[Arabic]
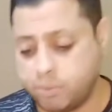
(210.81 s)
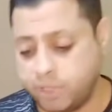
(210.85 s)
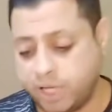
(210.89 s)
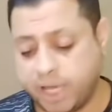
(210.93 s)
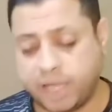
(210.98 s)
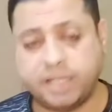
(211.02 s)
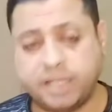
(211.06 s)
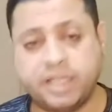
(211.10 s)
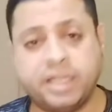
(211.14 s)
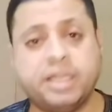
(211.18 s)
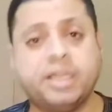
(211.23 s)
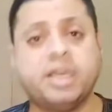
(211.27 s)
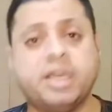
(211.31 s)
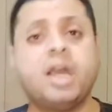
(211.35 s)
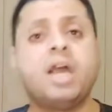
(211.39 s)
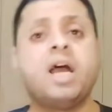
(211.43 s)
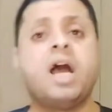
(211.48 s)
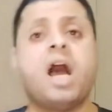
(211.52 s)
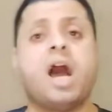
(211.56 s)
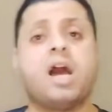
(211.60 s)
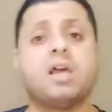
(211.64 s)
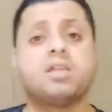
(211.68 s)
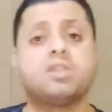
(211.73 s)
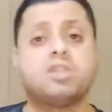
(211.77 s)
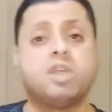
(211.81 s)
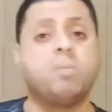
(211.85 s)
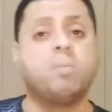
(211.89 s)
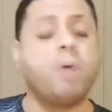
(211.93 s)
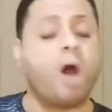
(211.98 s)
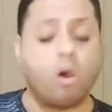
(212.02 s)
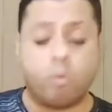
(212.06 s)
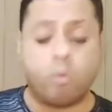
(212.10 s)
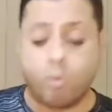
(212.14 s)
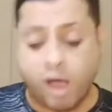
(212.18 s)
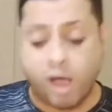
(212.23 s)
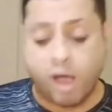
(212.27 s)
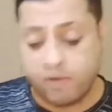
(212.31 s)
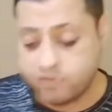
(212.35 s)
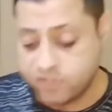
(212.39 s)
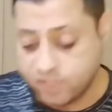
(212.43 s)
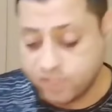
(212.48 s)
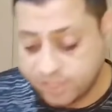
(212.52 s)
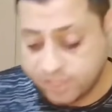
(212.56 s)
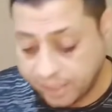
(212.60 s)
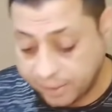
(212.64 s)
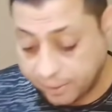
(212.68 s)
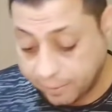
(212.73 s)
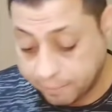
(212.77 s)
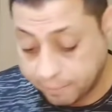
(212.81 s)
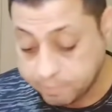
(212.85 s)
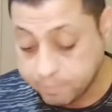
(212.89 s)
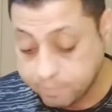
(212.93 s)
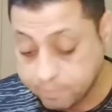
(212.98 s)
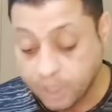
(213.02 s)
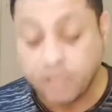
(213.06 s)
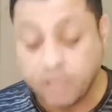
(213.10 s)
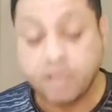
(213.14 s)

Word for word: يعني ايه عاصمه او محافظه ثانيه